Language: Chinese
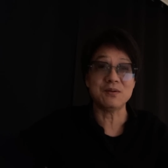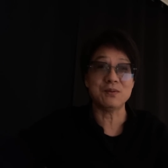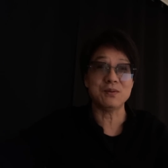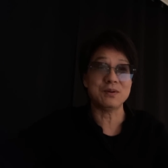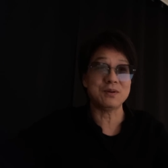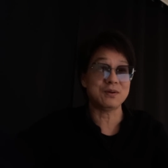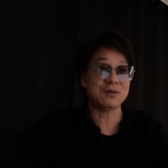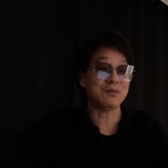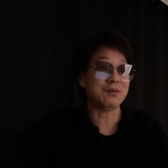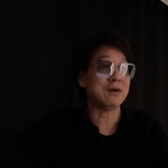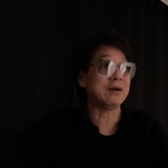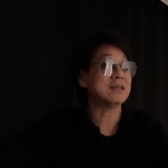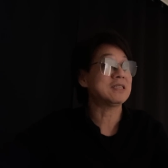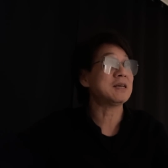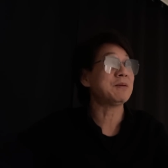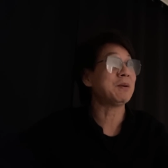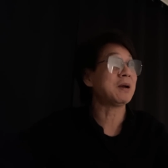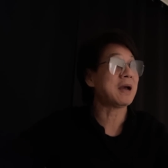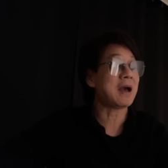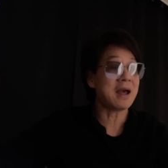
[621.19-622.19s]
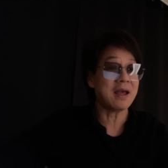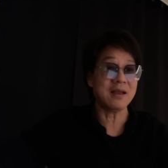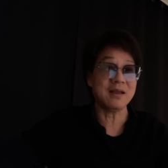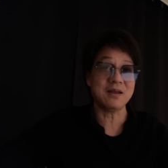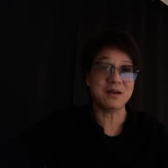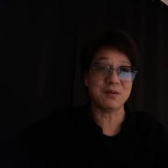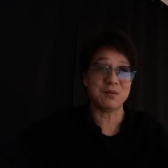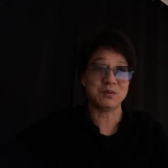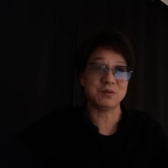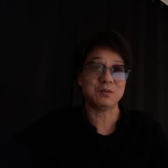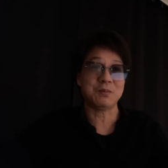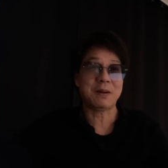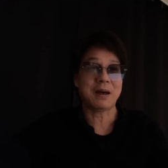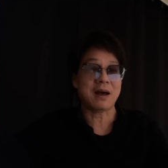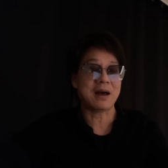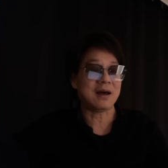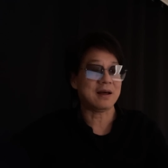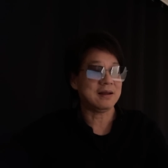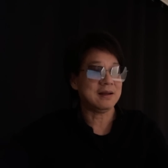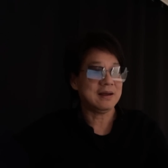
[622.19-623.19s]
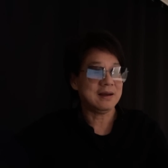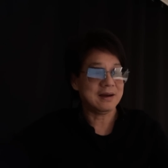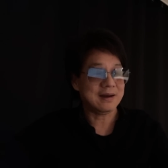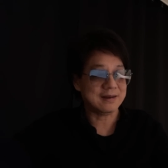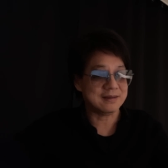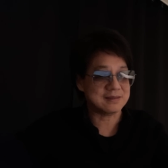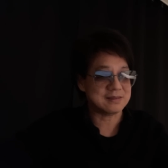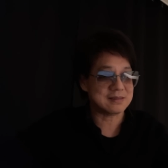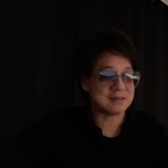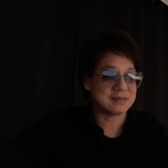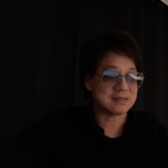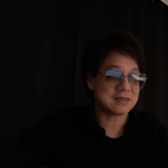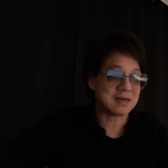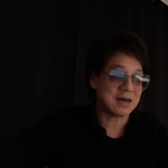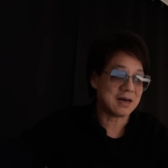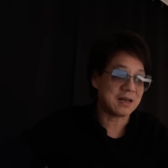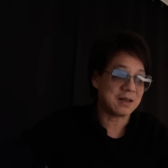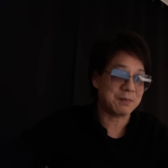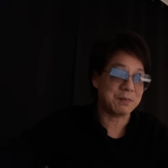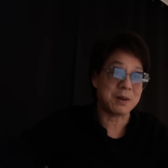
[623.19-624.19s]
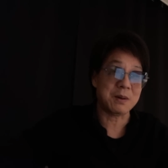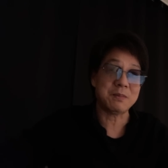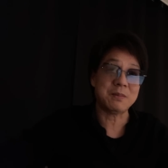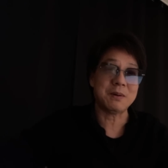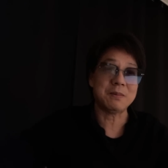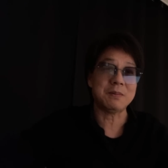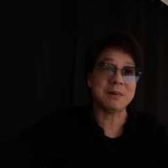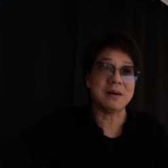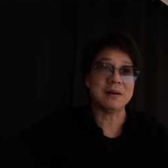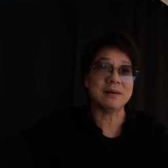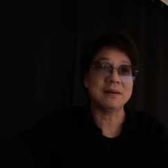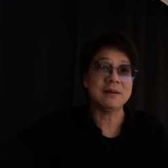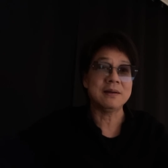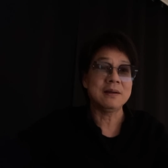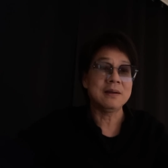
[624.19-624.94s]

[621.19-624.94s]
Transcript: 我都往下看一眼我就怕，还自杀了，帮帮忙！